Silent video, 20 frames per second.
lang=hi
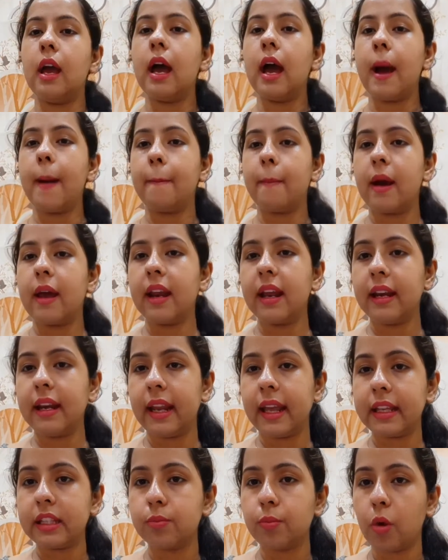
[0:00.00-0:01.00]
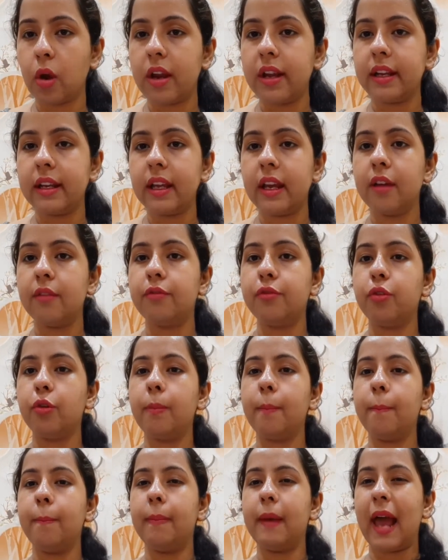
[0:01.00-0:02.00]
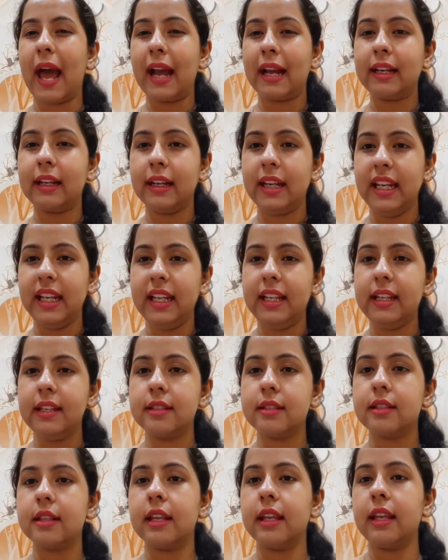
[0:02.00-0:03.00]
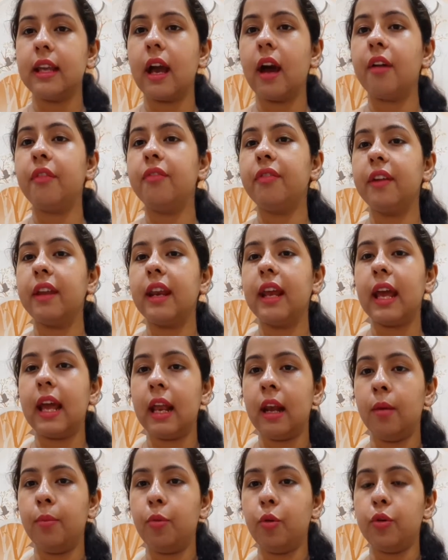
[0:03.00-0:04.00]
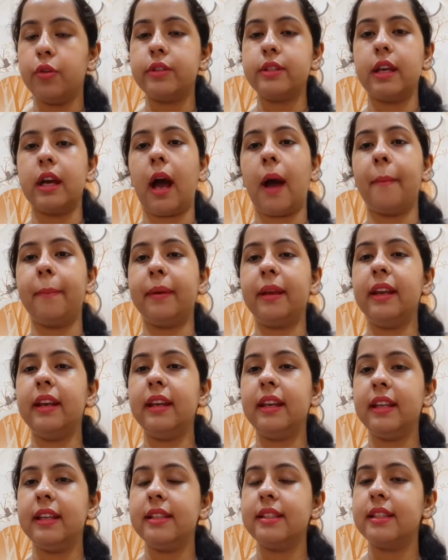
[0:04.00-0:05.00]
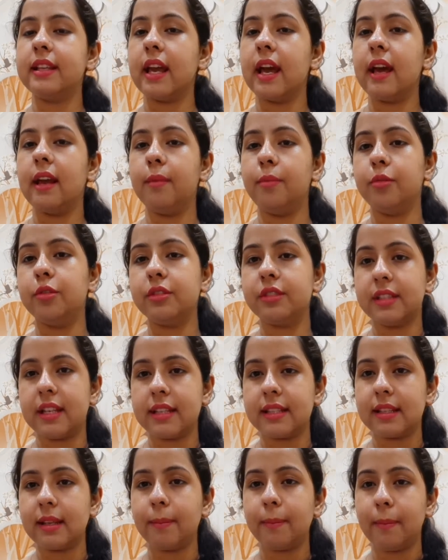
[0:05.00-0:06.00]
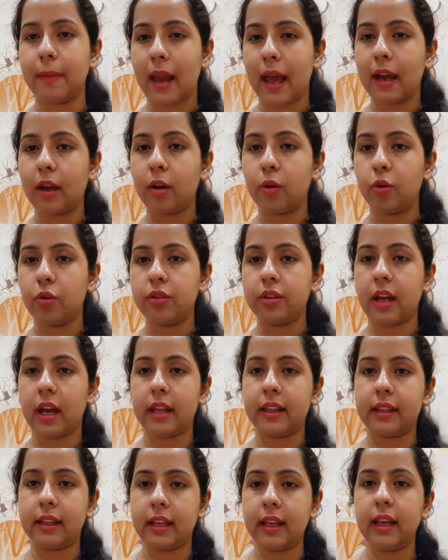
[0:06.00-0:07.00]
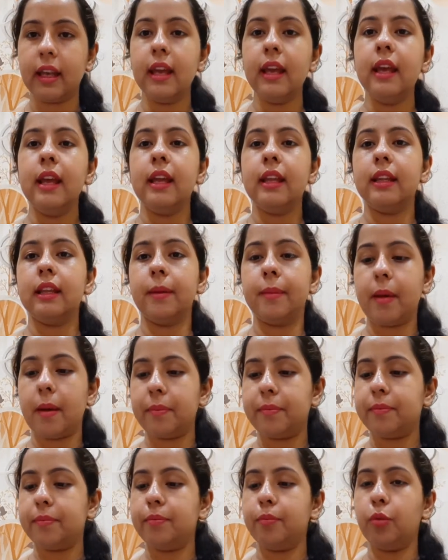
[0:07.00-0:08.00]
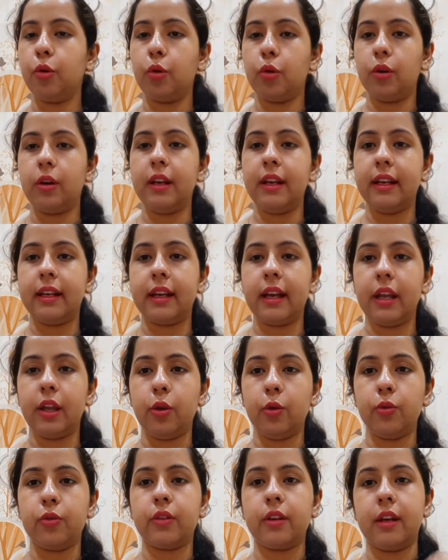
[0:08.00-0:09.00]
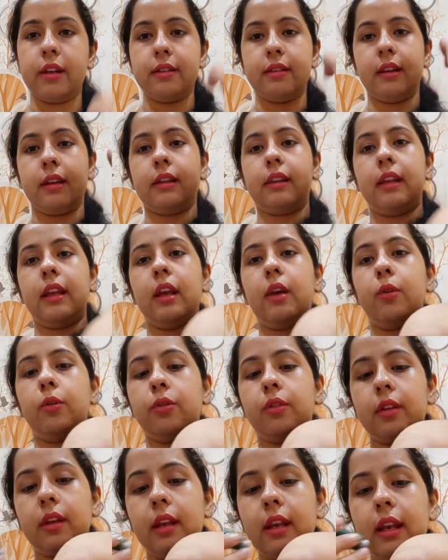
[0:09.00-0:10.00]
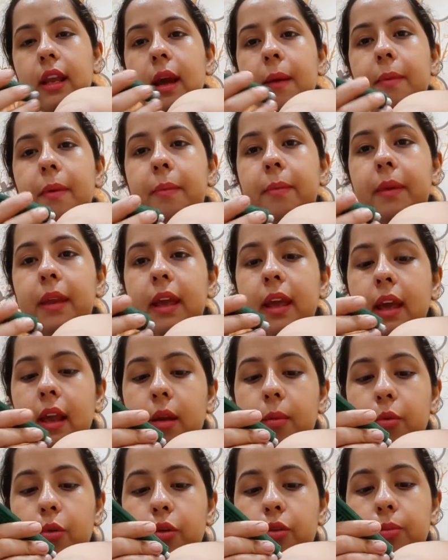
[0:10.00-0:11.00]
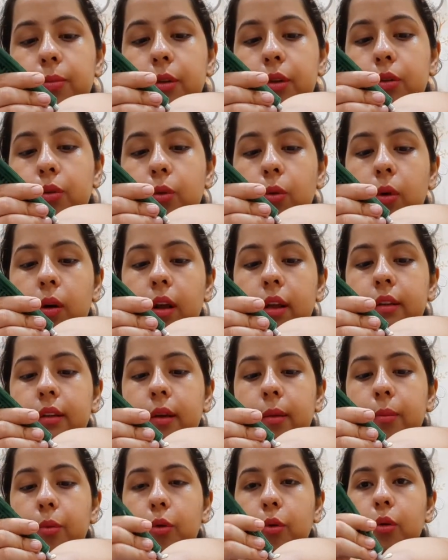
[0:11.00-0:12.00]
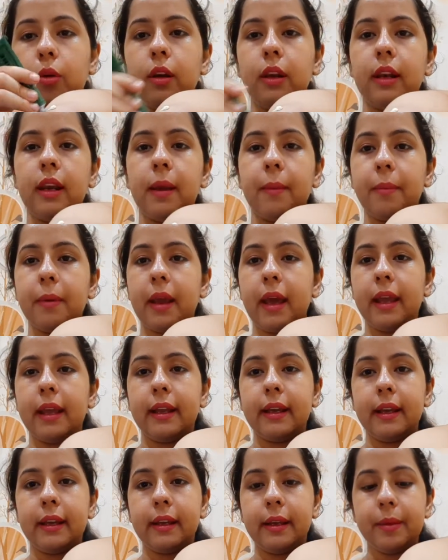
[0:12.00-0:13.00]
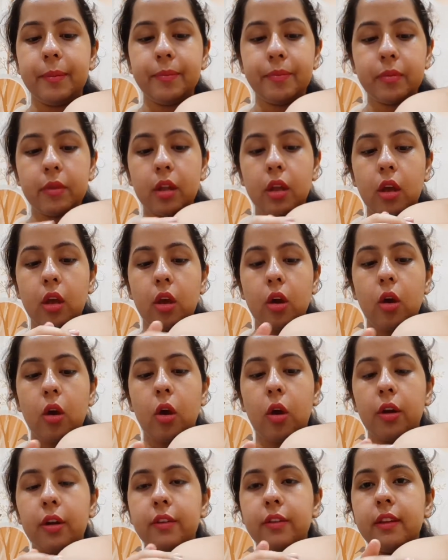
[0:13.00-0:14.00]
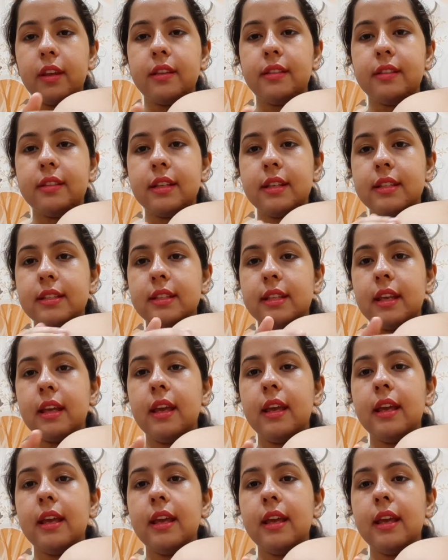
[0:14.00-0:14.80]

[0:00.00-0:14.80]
हमारा नेक्स्ट पॉइंट है वो ब्लैक नीज या फिर एल्बोज आपके नीज या एल्बोज जैसे ब्लैक हो जाते हैं तब आप बोरोलिन का यूज़ कर सकते हैं उसके लिए आप अपने एल्बोज में थोड़ा सा बोरोलिन अप्लाई करें और इसे अच्छे से